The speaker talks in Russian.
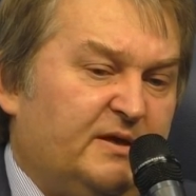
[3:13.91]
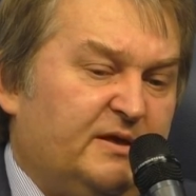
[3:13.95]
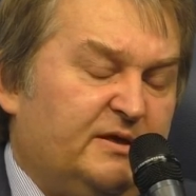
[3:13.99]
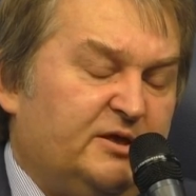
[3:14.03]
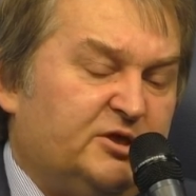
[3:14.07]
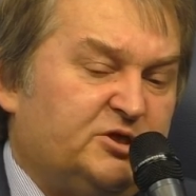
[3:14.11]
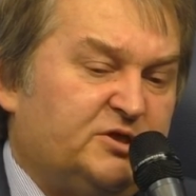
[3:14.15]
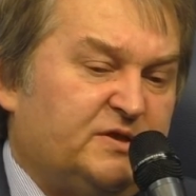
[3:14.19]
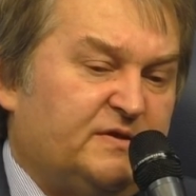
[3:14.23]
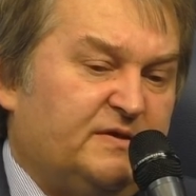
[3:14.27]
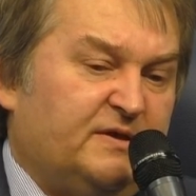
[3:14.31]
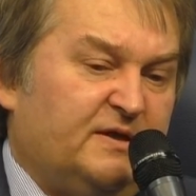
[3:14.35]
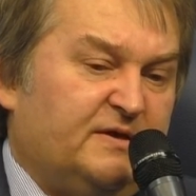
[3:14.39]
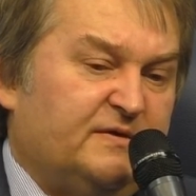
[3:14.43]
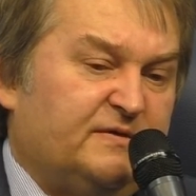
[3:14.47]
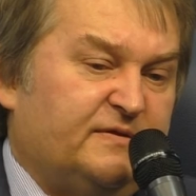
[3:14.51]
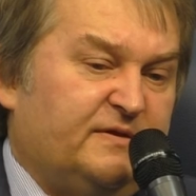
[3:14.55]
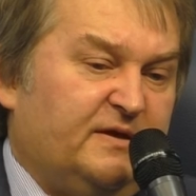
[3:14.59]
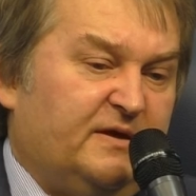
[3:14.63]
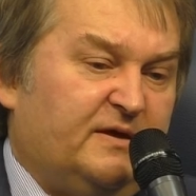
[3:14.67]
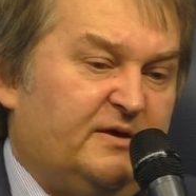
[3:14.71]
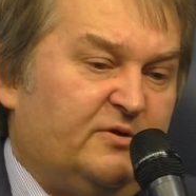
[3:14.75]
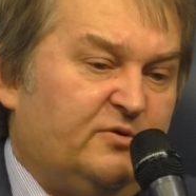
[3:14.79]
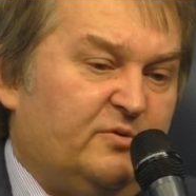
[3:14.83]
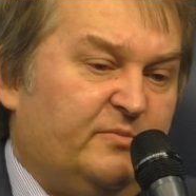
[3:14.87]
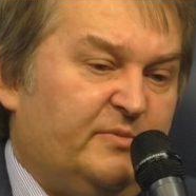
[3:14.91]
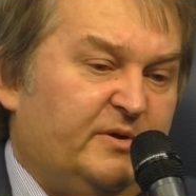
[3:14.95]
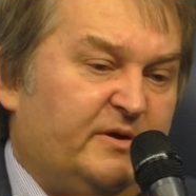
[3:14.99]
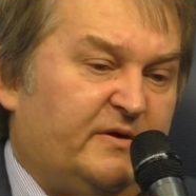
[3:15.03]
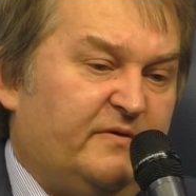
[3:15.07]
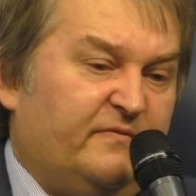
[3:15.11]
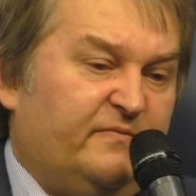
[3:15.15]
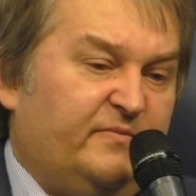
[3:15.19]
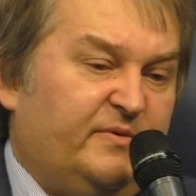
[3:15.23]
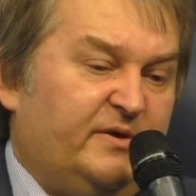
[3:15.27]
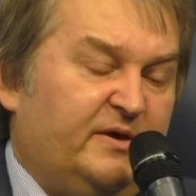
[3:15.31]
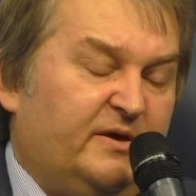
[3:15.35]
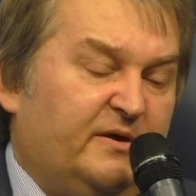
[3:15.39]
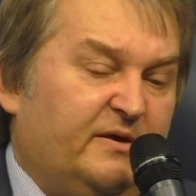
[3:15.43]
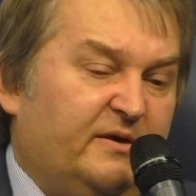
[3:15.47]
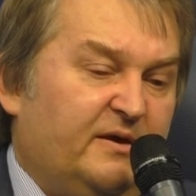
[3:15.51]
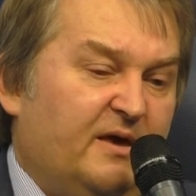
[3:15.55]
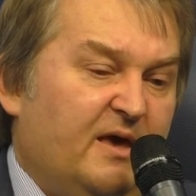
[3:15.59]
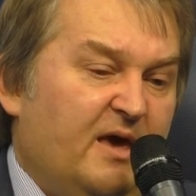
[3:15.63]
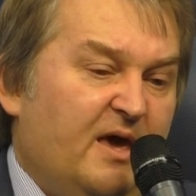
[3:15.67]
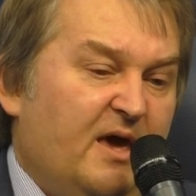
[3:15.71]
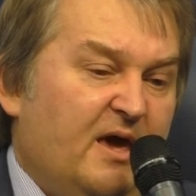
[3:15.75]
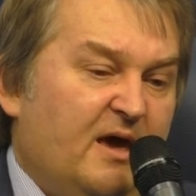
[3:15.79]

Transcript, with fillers: они 16-я экономика в мире,